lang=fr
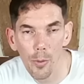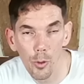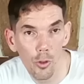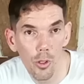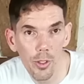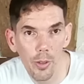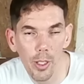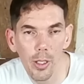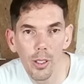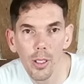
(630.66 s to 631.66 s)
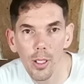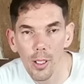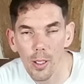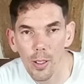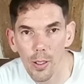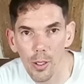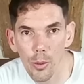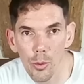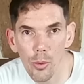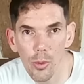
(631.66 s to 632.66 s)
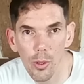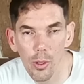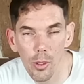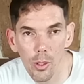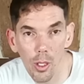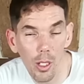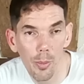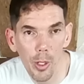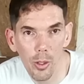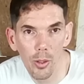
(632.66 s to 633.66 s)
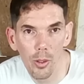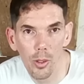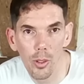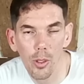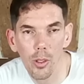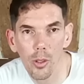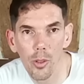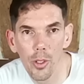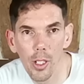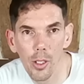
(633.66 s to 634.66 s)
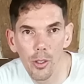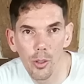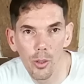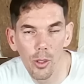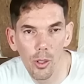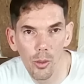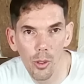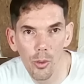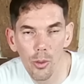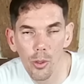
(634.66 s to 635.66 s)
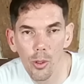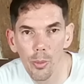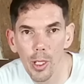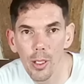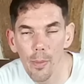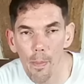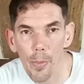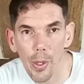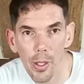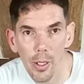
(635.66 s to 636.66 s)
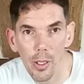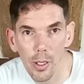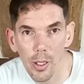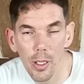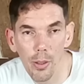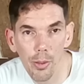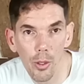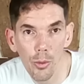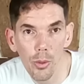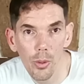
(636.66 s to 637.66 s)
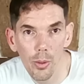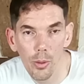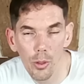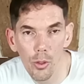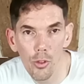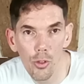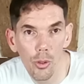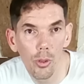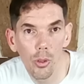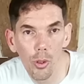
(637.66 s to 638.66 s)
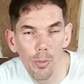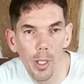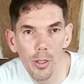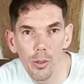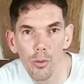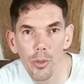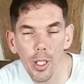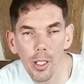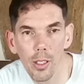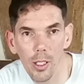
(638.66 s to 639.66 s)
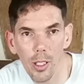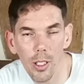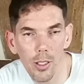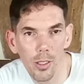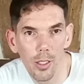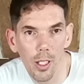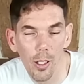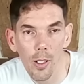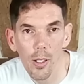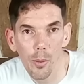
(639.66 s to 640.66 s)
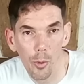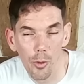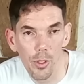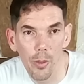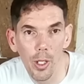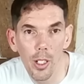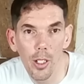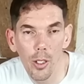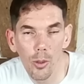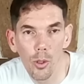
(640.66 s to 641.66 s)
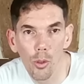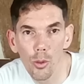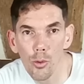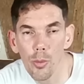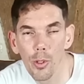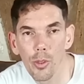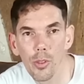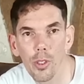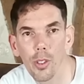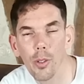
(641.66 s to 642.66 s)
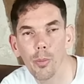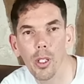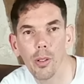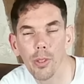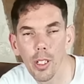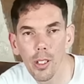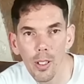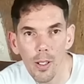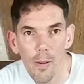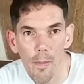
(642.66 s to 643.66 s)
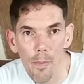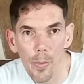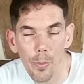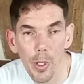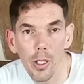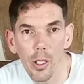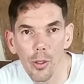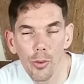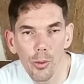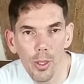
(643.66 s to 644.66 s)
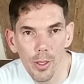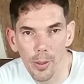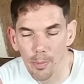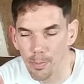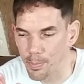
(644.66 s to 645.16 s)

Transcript: Donc je le savais. Hein. Et du coup, euh, à l'époque, euh, l'Angleterre était encore dans l'Union européenne, et il a fallu que je repasse l'UTAC, DREAL, etc. Bon, ça valait encore le coup parce que c'était une bonne affaire, mais attention à ça.